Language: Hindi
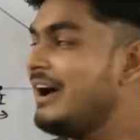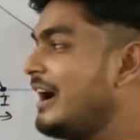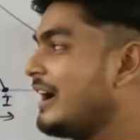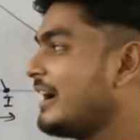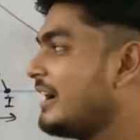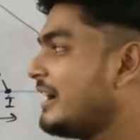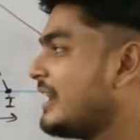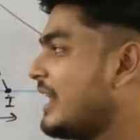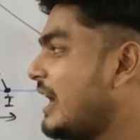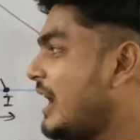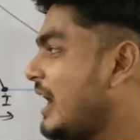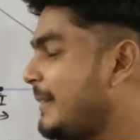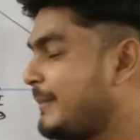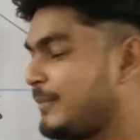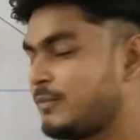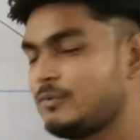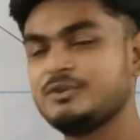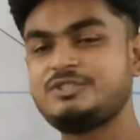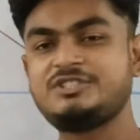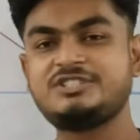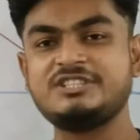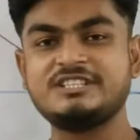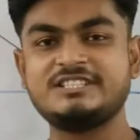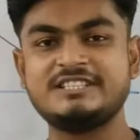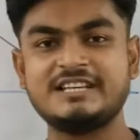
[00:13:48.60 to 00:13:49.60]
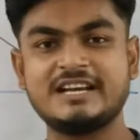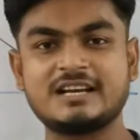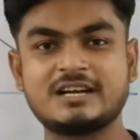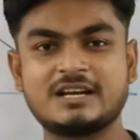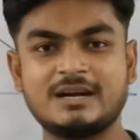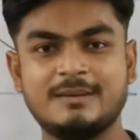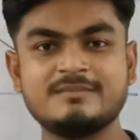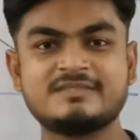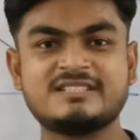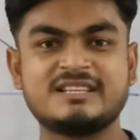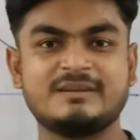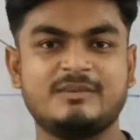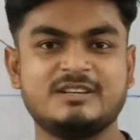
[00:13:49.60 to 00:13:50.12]
अगर आपको चीज़ें
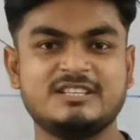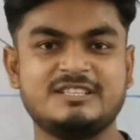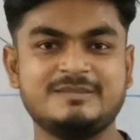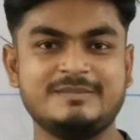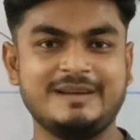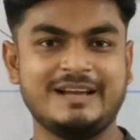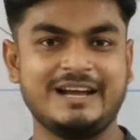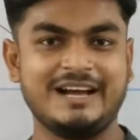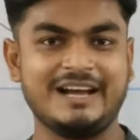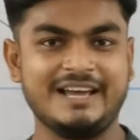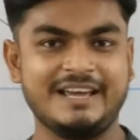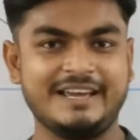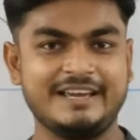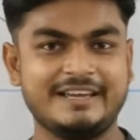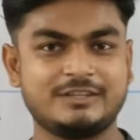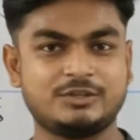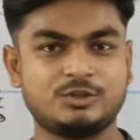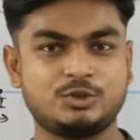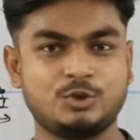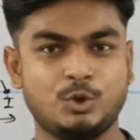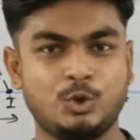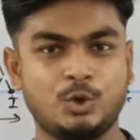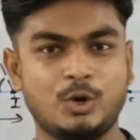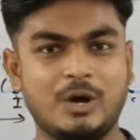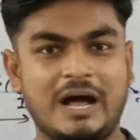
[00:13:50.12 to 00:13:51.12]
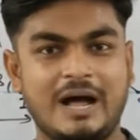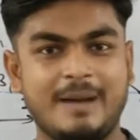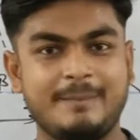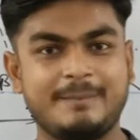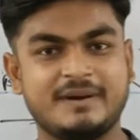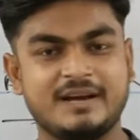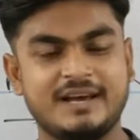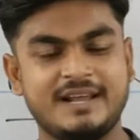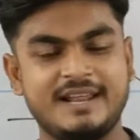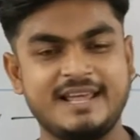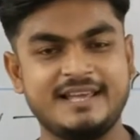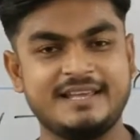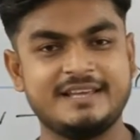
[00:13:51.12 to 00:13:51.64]
कम समझ में आए तो
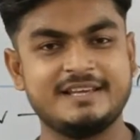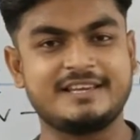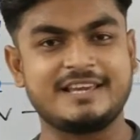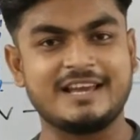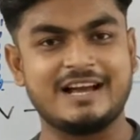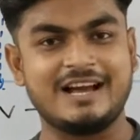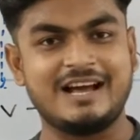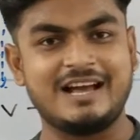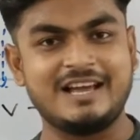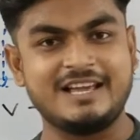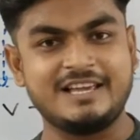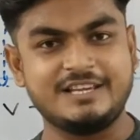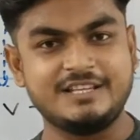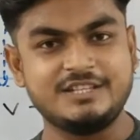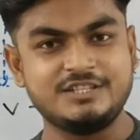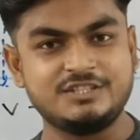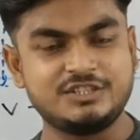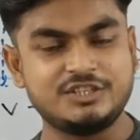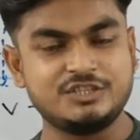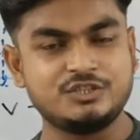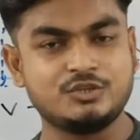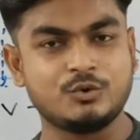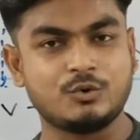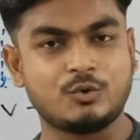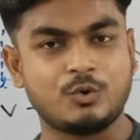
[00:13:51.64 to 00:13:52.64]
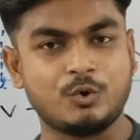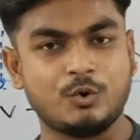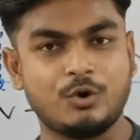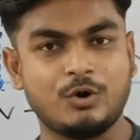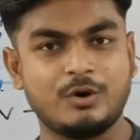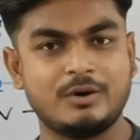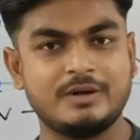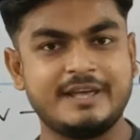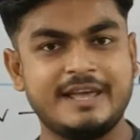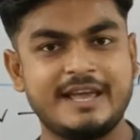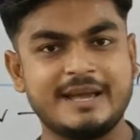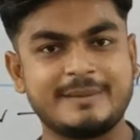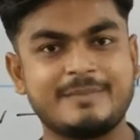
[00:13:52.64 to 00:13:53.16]
आप करेंगे क्या इन चीज़ों को
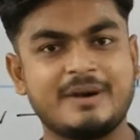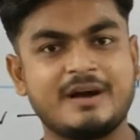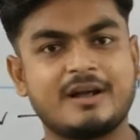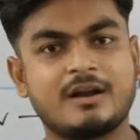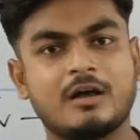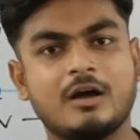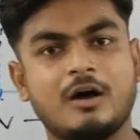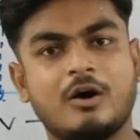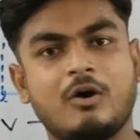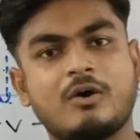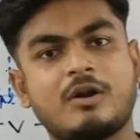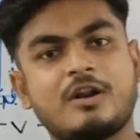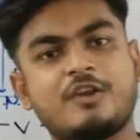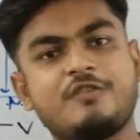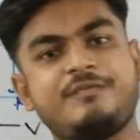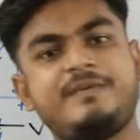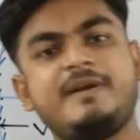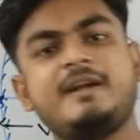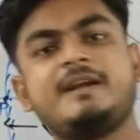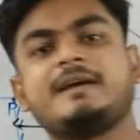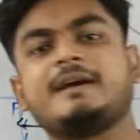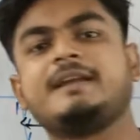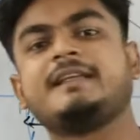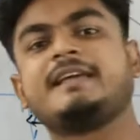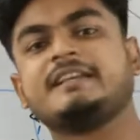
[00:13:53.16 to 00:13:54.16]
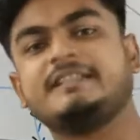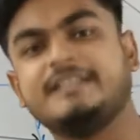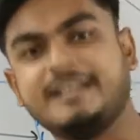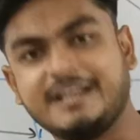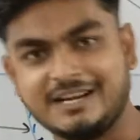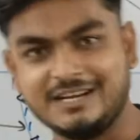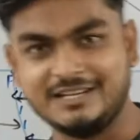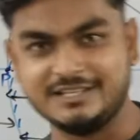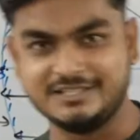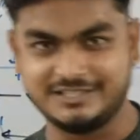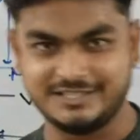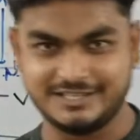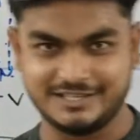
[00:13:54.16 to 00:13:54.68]
एक बार और रिपीट करके
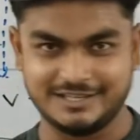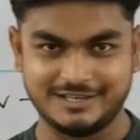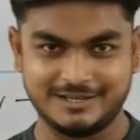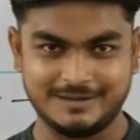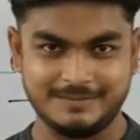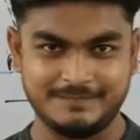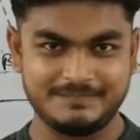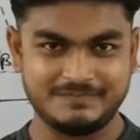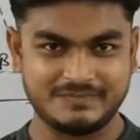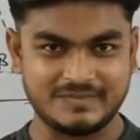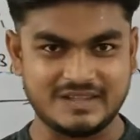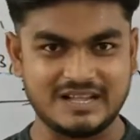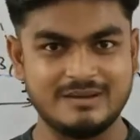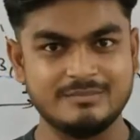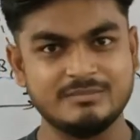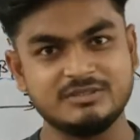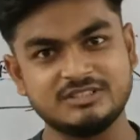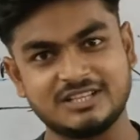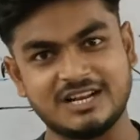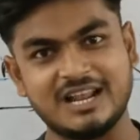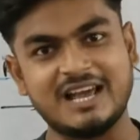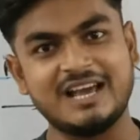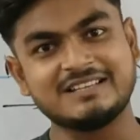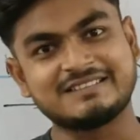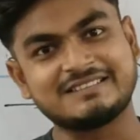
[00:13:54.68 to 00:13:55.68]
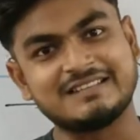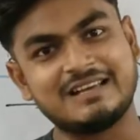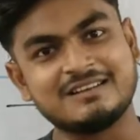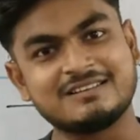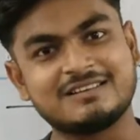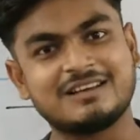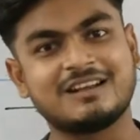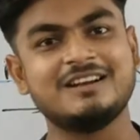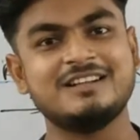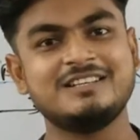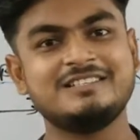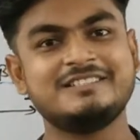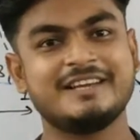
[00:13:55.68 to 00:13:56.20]
देख लीजिएगा अब इतना एहसान
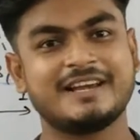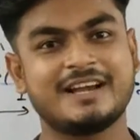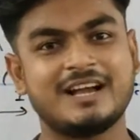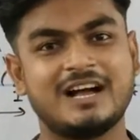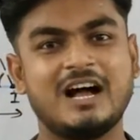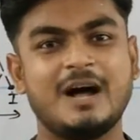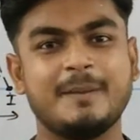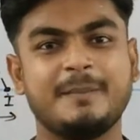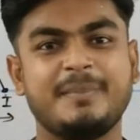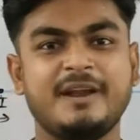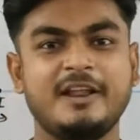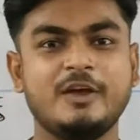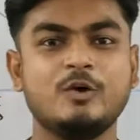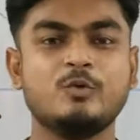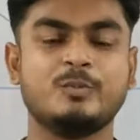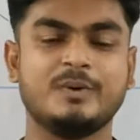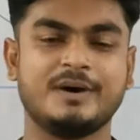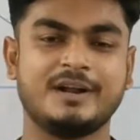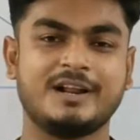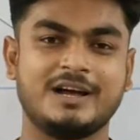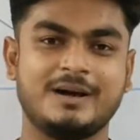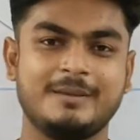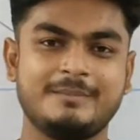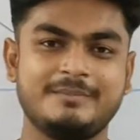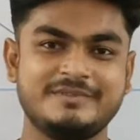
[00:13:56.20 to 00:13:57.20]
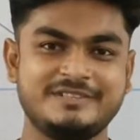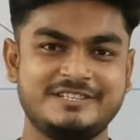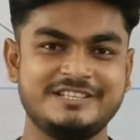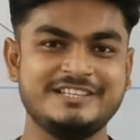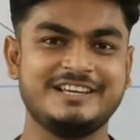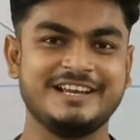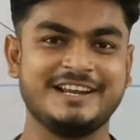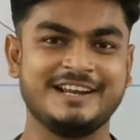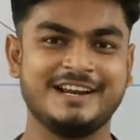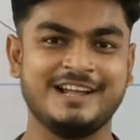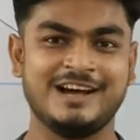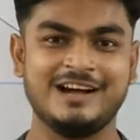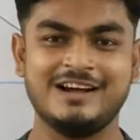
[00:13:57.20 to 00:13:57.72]
कर लीजिएगा अपने ऊपर आप
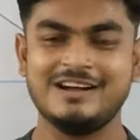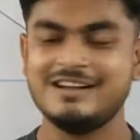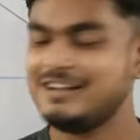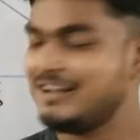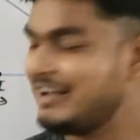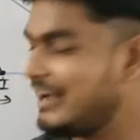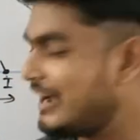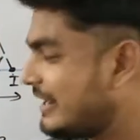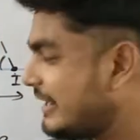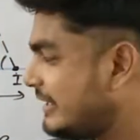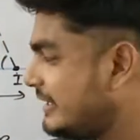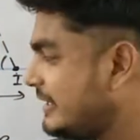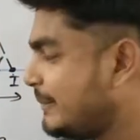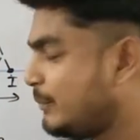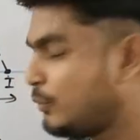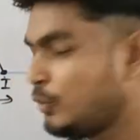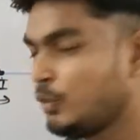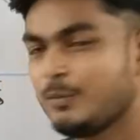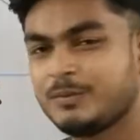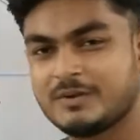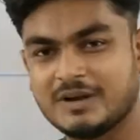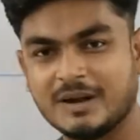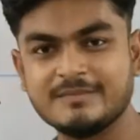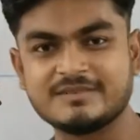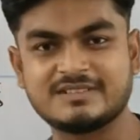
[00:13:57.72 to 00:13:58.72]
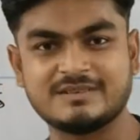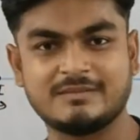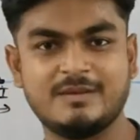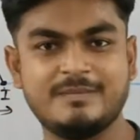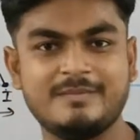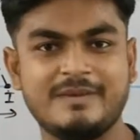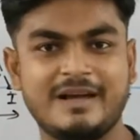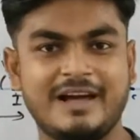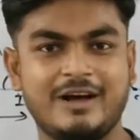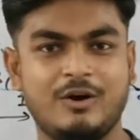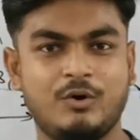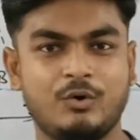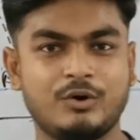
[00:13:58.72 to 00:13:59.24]
ठीक है ना अगर ये प्रूफ कम समझ
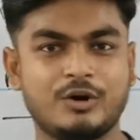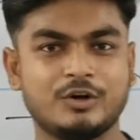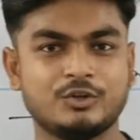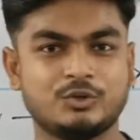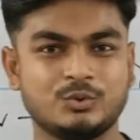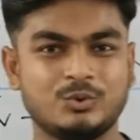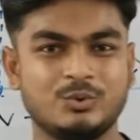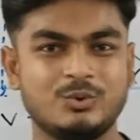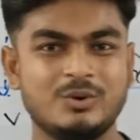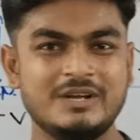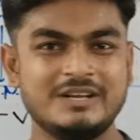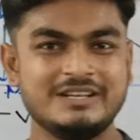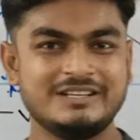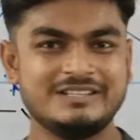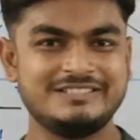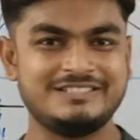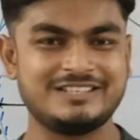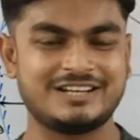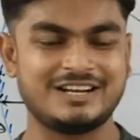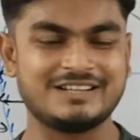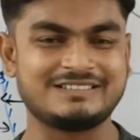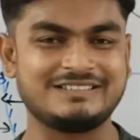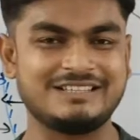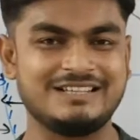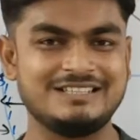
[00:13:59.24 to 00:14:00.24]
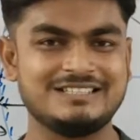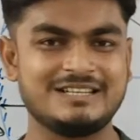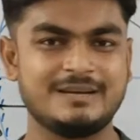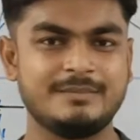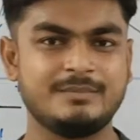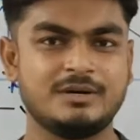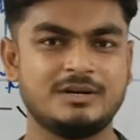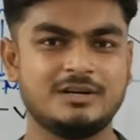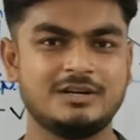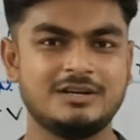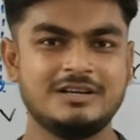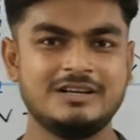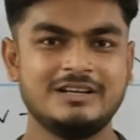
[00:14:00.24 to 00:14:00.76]
में आया होगा तो दरअसल जब